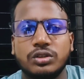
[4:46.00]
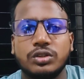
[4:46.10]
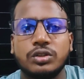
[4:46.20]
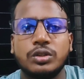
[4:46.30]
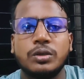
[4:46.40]

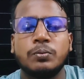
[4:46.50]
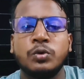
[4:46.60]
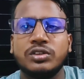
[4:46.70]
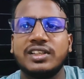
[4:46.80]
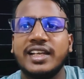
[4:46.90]

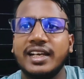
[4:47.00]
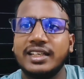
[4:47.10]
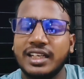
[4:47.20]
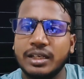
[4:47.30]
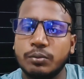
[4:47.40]
প্রতিটা ক্রিকেট
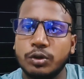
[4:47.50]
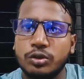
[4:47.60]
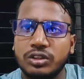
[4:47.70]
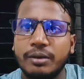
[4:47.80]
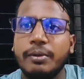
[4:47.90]
ভক্ত
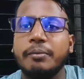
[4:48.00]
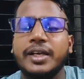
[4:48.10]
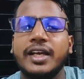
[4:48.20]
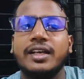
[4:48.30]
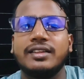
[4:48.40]
তামিমকে
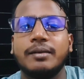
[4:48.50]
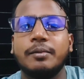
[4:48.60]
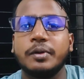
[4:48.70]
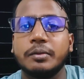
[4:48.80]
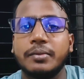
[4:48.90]
তামিম
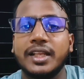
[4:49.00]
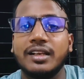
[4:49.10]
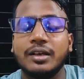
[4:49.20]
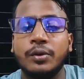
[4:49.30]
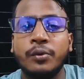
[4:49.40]
ইকবাল
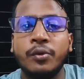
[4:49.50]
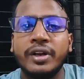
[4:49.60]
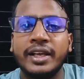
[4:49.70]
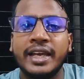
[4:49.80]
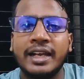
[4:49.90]
অনেকে
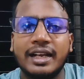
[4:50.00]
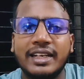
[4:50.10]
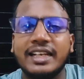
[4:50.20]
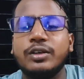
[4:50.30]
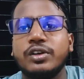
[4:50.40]
কান্না
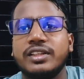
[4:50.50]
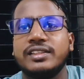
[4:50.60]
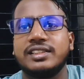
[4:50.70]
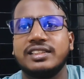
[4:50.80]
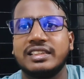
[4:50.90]
করে দিছে যে
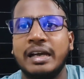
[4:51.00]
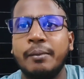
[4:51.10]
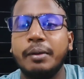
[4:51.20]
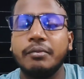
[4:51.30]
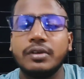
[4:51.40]
তামিম
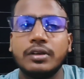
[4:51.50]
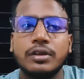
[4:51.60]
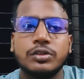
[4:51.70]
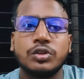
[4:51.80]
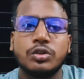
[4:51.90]

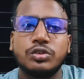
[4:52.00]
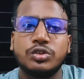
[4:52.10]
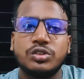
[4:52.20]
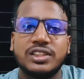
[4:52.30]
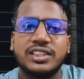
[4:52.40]
যখন শুনছে
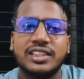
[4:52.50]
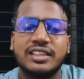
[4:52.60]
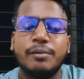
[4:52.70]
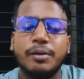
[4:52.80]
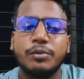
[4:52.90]
যে তামিম
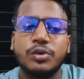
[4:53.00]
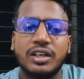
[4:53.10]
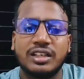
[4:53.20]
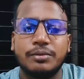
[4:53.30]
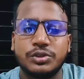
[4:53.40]
ওয়ার্ল্ড কাপে
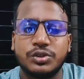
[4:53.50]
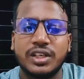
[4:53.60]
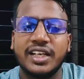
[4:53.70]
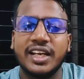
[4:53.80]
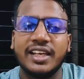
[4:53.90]
স্কোয়াডে নাই
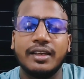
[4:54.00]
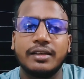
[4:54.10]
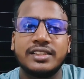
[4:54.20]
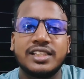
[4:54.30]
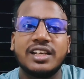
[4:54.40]

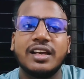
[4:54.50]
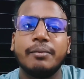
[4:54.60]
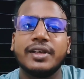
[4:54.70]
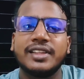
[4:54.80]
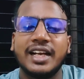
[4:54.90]
স্টেডিয়ামে
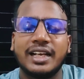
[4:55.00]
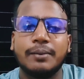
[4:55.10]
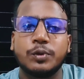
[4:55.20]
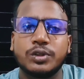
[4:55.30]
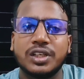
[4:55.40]
থাকা
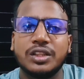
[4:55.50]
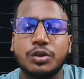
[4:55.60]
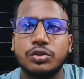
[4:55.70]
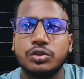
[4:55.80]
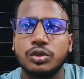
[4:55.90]
প্রতিটা দর্শক
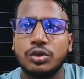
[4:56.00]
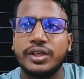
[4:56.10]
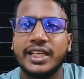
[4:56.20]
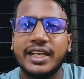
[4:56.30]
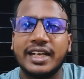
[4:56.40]
অনেকে
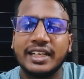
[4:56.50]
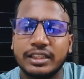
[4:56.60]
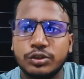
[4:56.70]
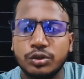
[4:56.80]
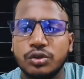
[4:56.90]
কান্না শুরু
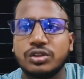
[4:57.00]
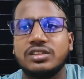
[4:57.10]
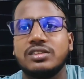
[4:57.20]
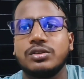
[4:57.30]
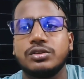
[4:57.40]

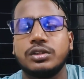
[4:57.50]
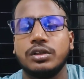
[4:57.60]
করছিল যে